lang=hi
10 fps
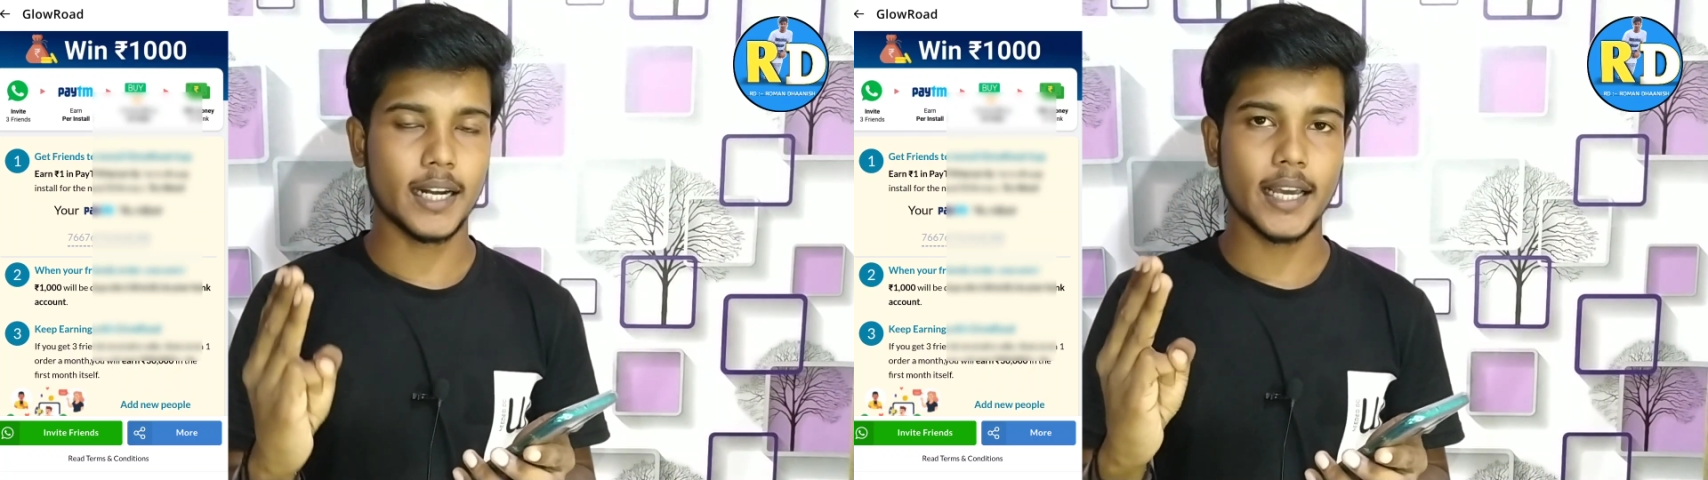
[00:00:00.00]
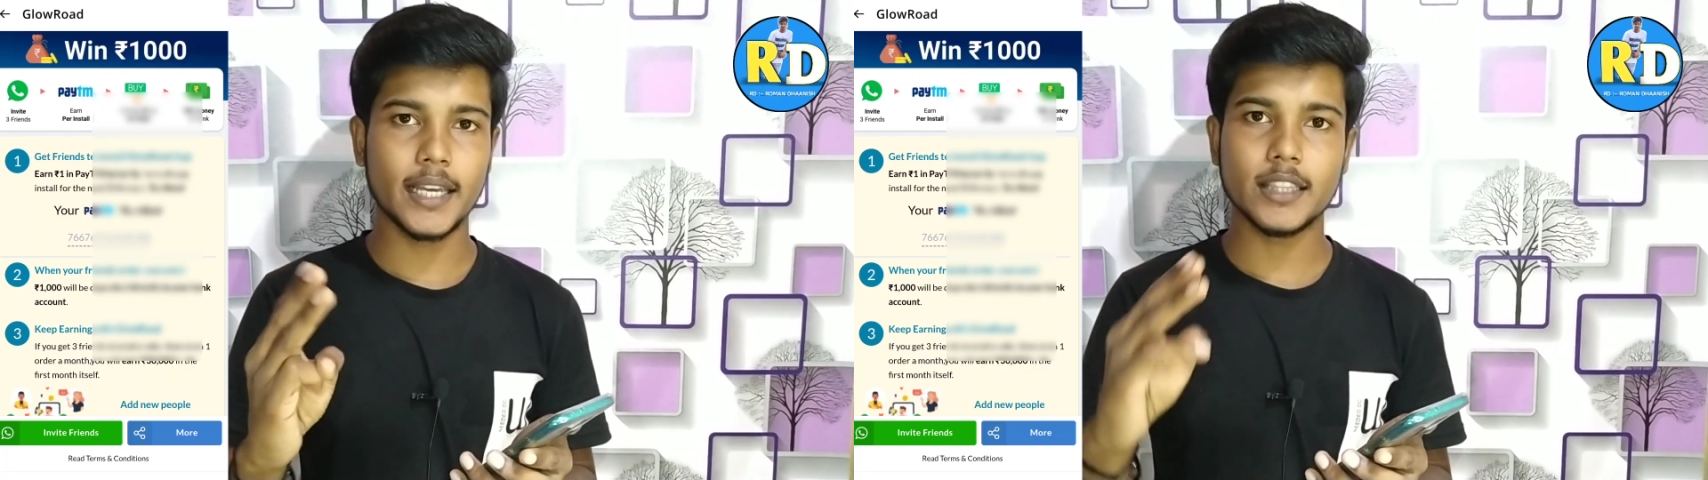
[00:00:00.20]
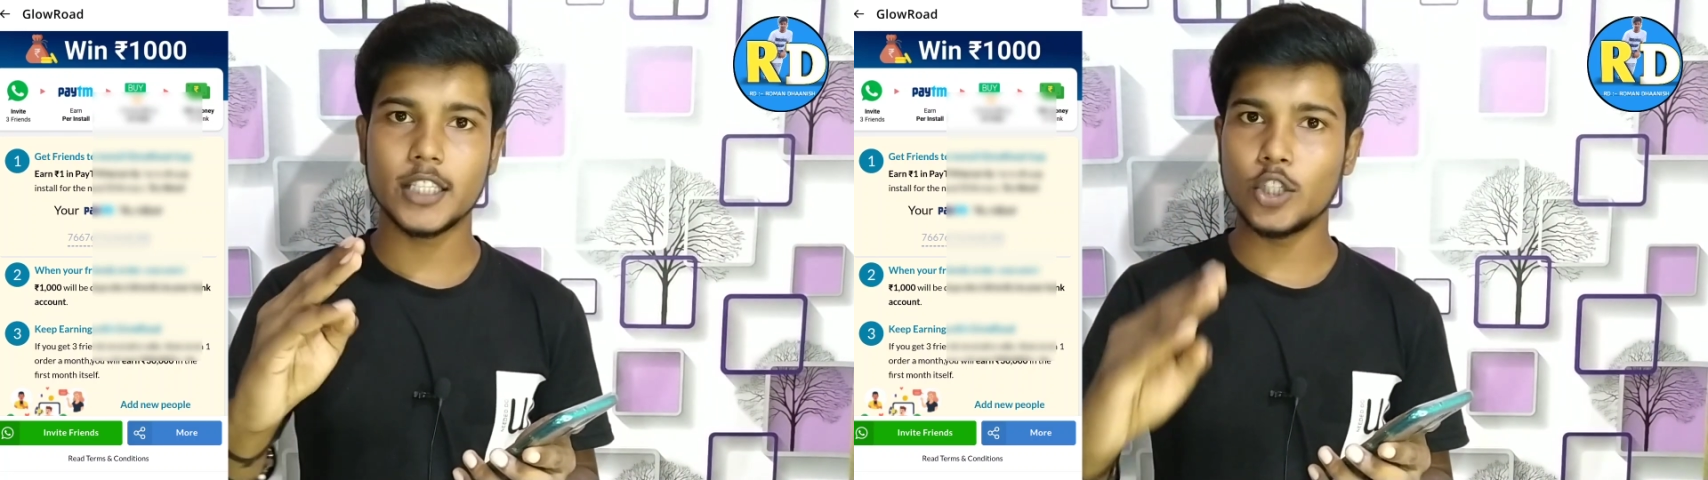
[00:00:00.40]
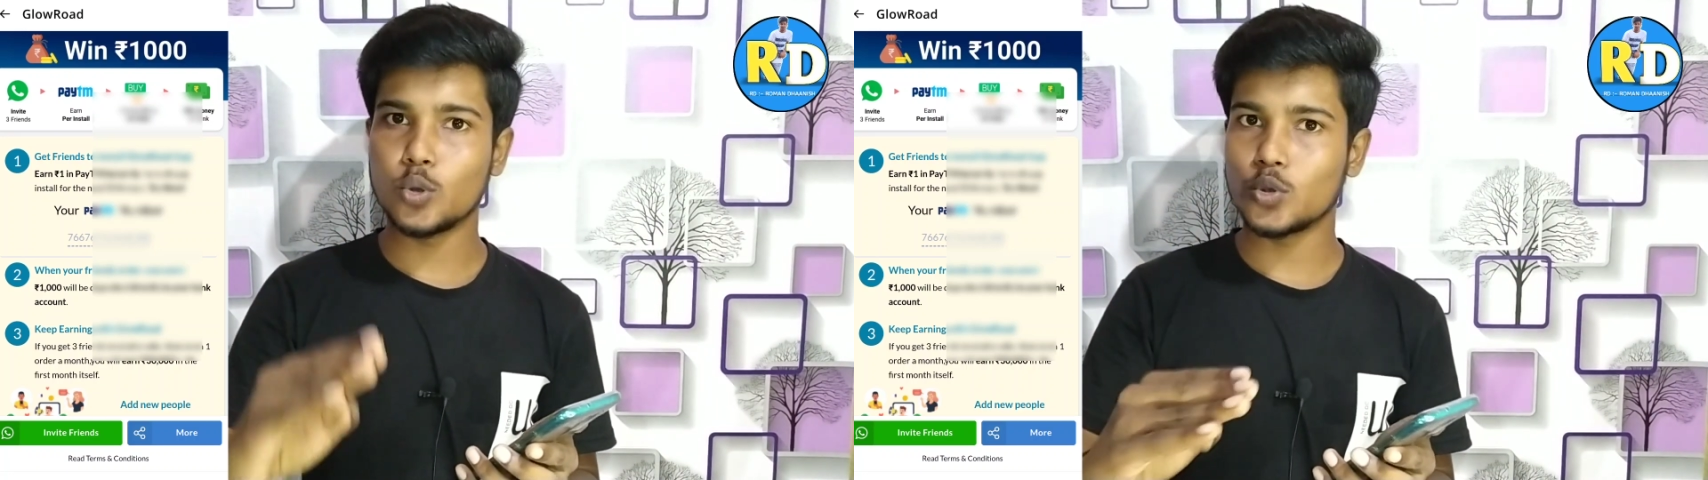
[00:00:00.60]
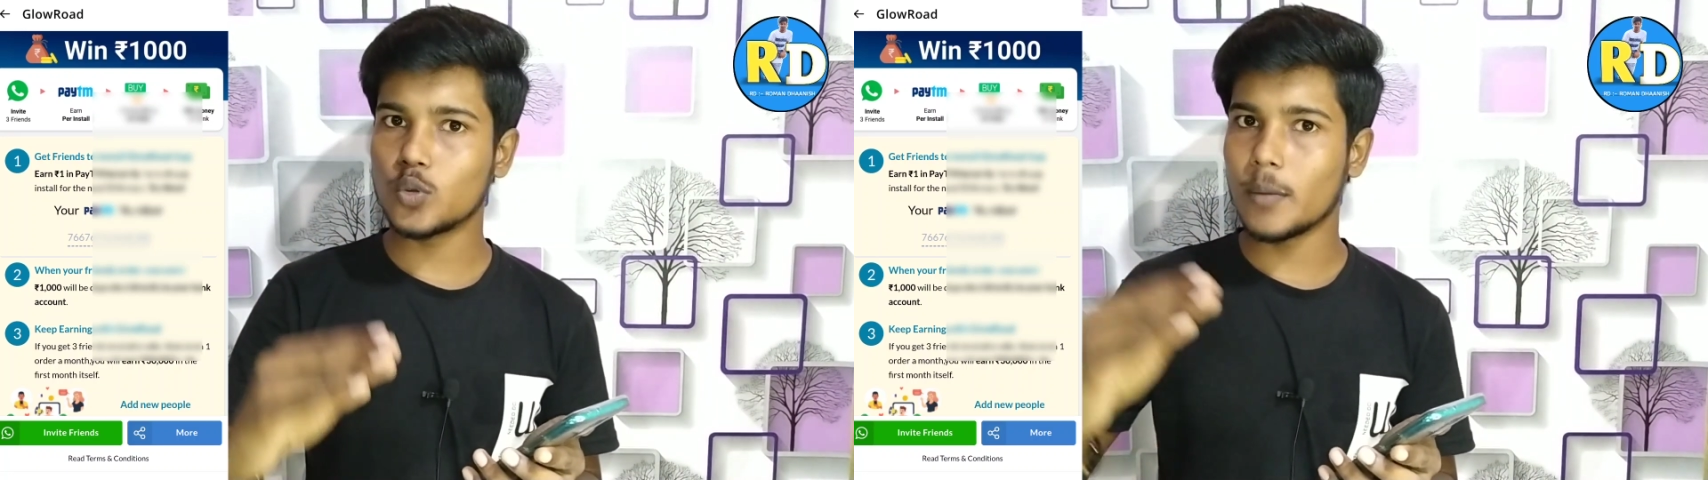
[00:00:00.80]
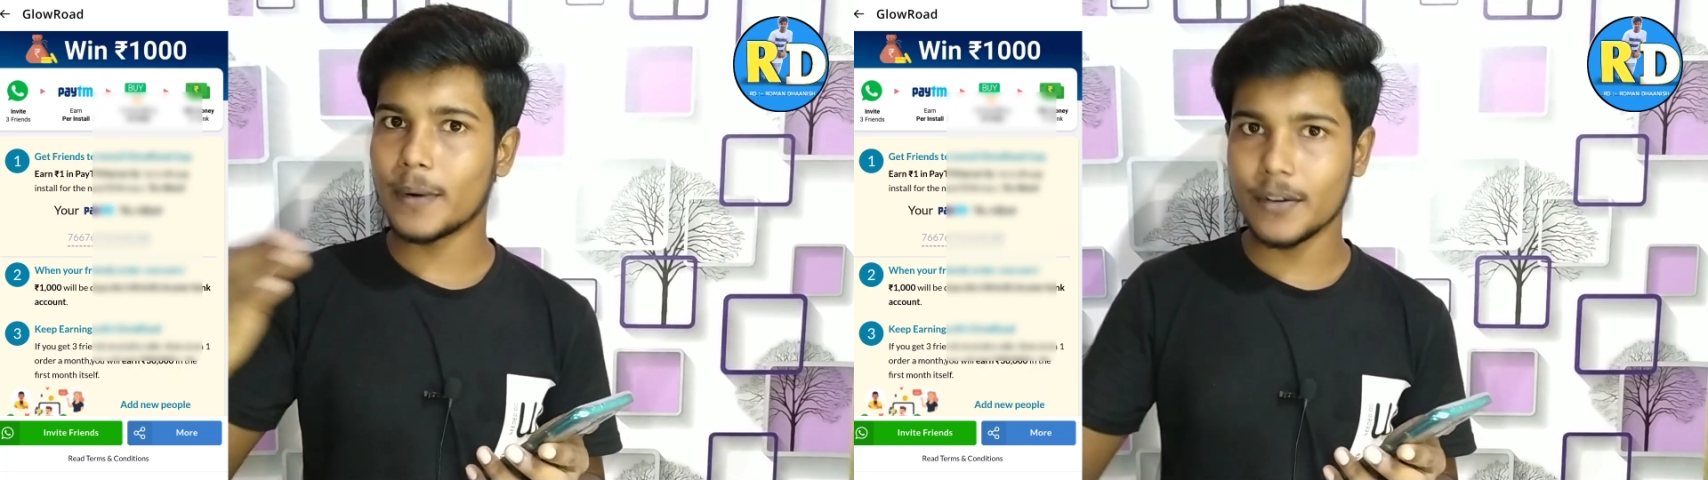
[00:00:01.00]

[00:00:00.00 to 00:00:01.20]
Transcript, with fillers: करना है तीन दोस्त को आप